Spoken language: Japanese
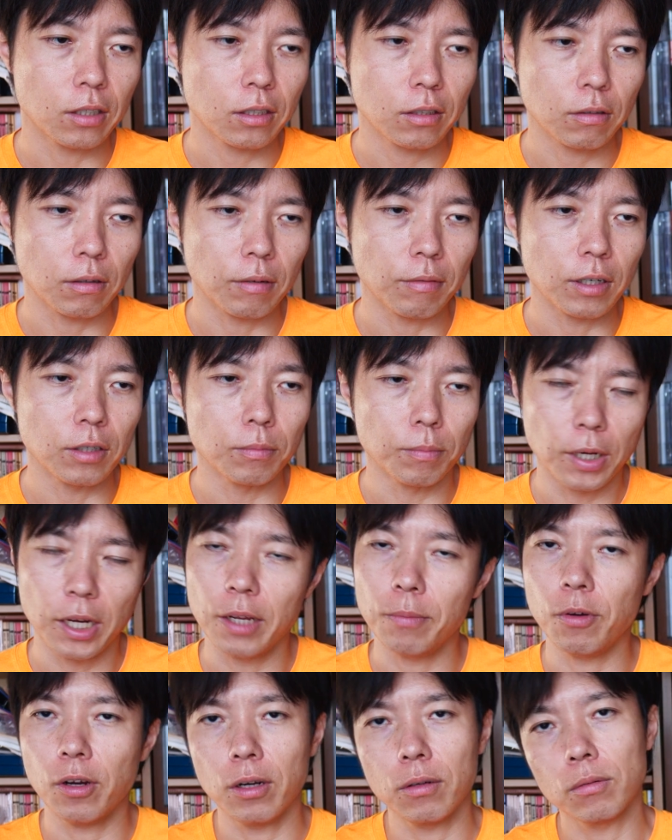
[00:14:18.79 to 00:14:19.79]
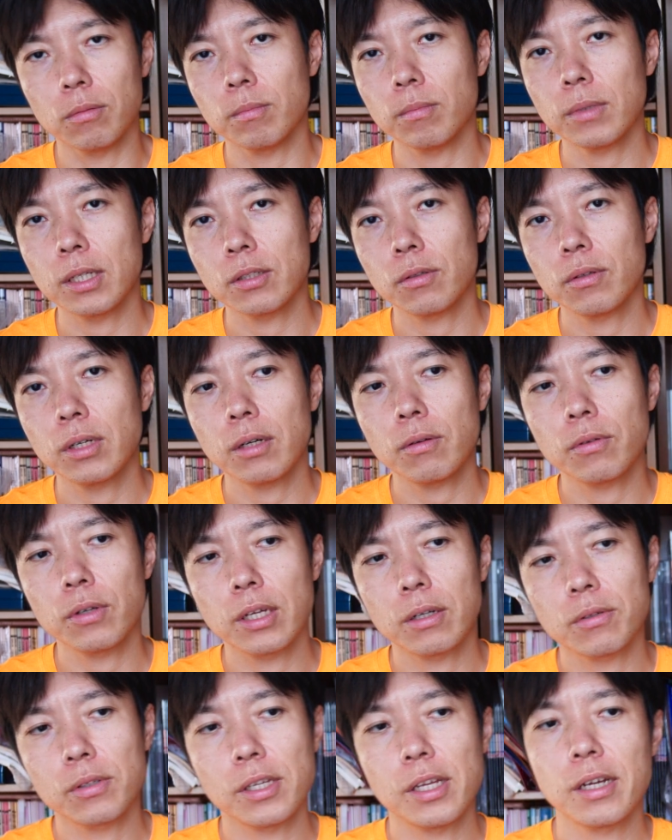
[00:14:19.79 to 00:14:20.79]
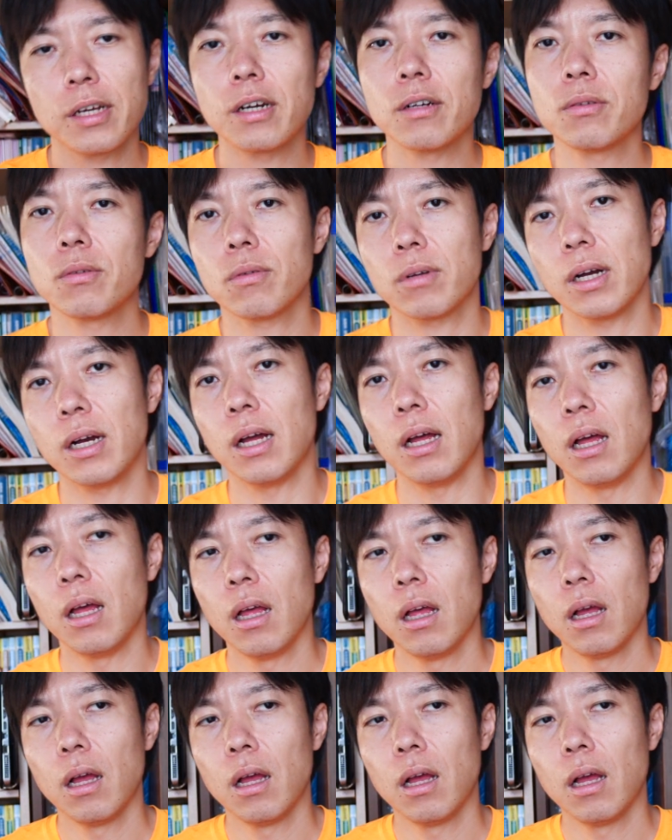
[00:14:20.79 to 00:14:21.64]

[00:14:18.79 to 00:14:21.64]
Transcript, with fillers: 加わる場合もあるとまあそれは親の性格とか